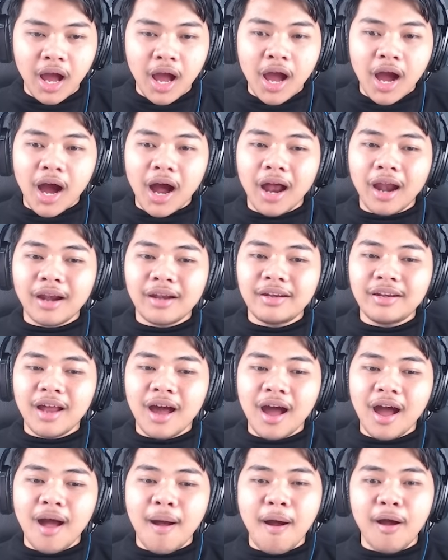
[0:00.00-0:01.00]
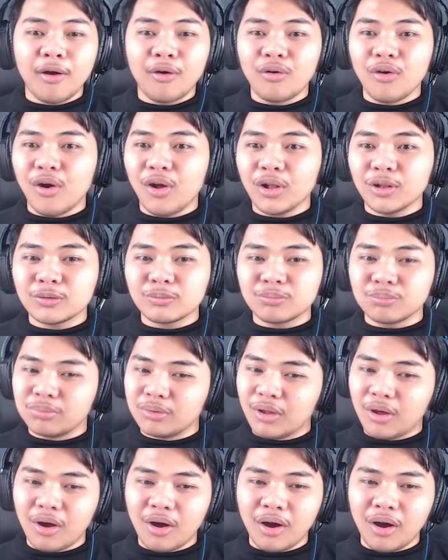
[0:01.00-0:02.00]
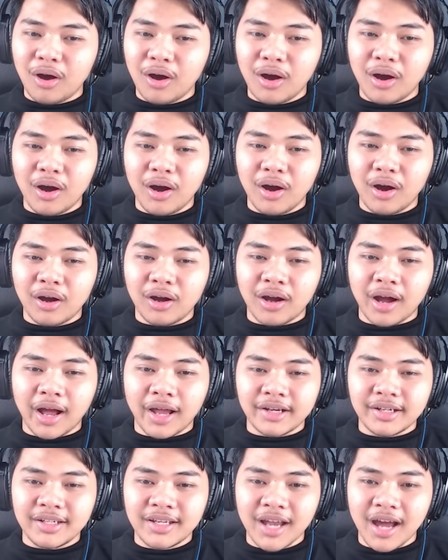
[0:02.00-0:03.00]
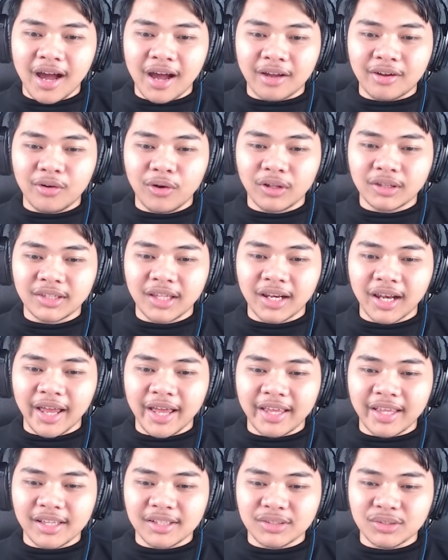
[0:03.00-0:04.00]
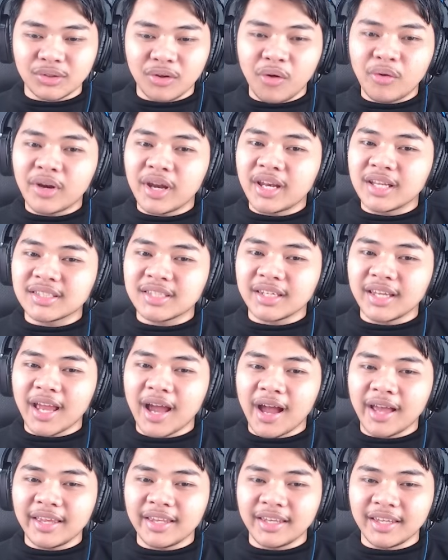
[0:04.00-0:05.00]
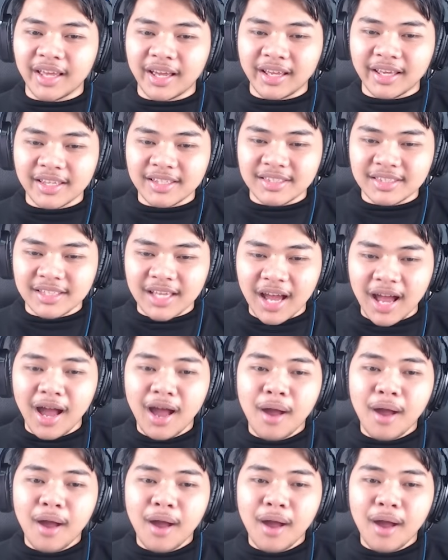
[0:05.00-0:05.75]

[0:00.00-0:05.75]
Ada gold block Ada golden leggings juga udah disediain ya guys ya